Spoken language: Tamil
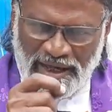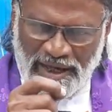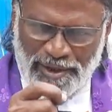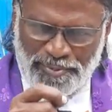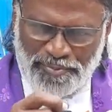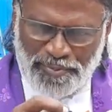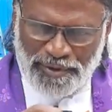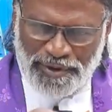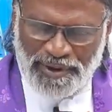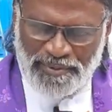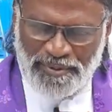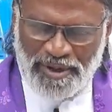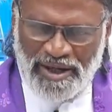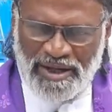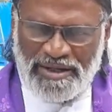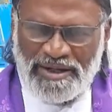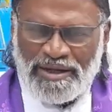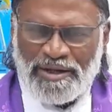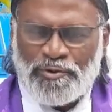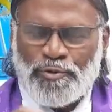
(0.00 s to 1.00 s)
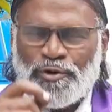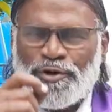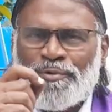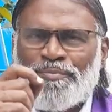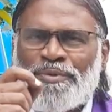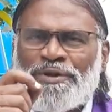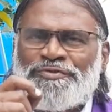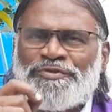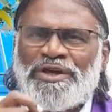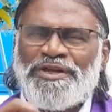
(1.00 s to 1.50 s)
அற்புதமான
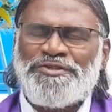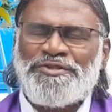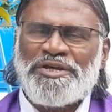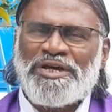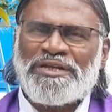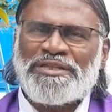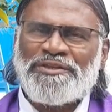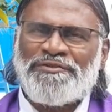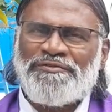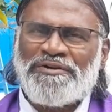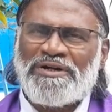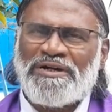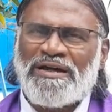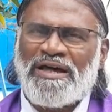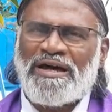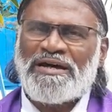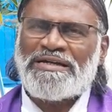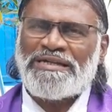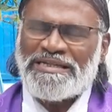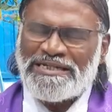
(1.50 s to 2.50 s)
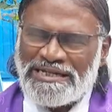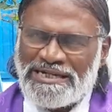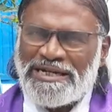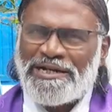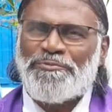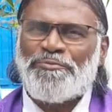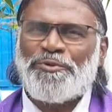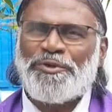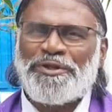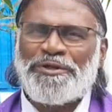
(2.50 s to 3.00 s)
குடும்பத்தைச் சேர்ந்தவர்களாக
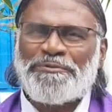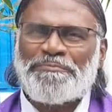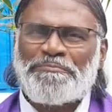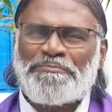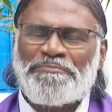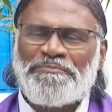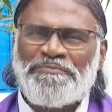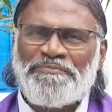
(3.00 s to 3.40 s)
இருக்க முடியும்